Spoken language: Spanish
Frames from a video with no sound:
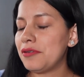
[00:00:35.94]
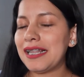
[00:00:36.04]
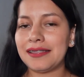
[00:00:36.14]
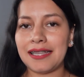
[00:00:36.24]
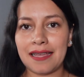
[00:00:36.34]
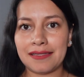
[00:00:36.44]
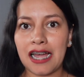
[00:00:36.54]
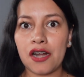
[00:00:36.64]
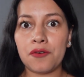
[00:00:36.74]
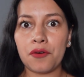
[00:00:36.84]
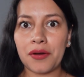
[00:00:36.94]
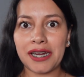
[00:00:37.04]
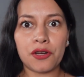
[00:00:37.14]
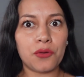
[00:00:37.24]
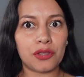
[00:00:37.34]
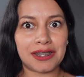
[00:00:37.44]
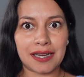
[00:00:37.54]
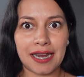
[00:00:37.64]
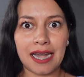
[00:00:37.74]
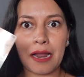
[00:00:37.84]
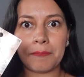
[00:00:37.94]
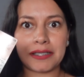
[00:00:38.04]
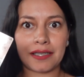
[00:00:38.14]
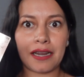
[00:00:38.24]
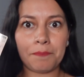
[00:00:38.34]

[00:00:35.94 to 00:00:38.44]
en la tienda no encontré la máscara de